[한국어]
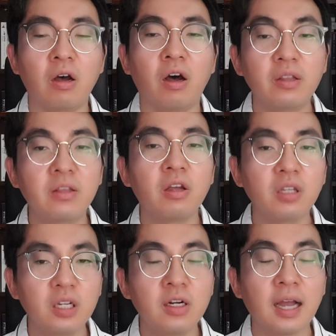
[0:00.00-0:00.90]

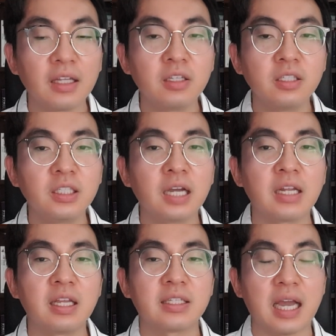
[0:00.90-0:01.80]
어떤 일을 하든지
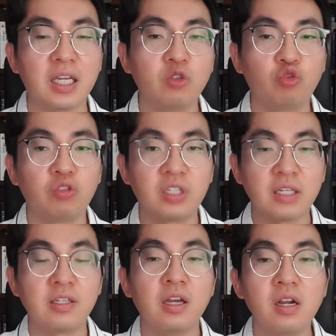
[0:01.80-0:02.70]
간에 자기
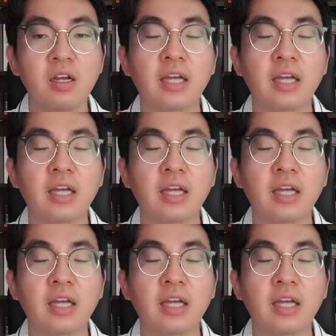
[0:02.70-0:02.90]
주체성을